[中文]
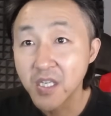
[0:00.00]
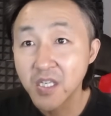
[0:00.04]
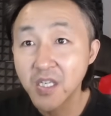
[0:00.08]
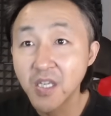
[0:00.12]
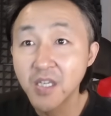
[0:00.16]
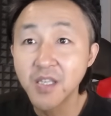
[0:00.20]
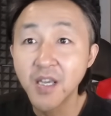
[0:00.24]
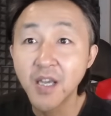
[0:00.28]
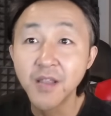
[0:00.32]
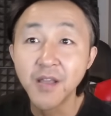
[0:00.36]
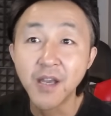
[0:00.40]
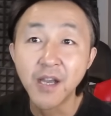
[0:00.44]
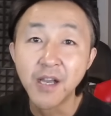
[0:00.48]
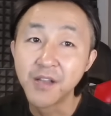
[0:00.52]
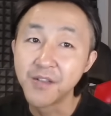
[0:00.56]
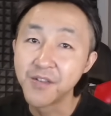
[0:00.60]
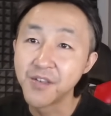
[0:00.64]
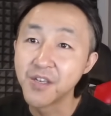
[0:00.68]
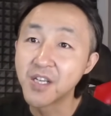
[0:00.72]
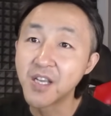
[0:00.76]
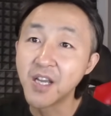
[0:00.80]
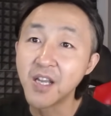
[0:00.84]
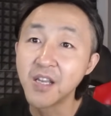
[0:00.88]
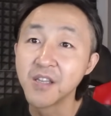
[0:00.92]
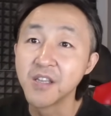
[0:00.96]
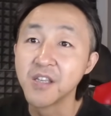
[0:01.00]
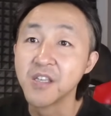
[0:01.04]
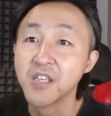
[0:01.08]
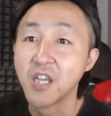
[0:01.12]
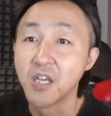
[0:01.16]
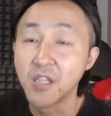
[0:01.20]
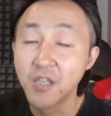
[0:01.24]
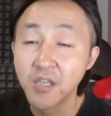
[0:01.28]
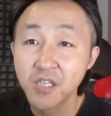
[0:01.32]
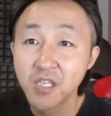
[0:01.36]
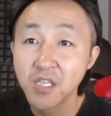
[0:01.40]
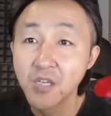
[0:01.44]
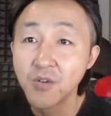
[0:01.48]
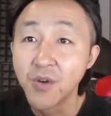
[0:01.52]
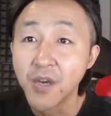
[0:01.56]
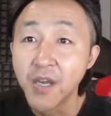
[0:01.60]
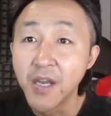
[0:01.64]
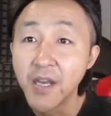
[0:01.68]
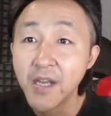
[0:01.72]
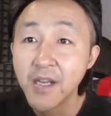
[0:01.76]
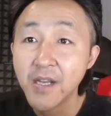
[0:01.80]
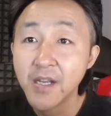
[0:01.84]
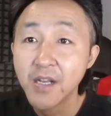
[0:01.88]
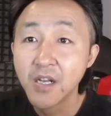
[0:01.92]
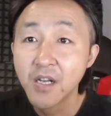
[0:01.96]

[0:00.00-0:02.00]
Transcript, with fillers: 现在呢，你看李强的新闻，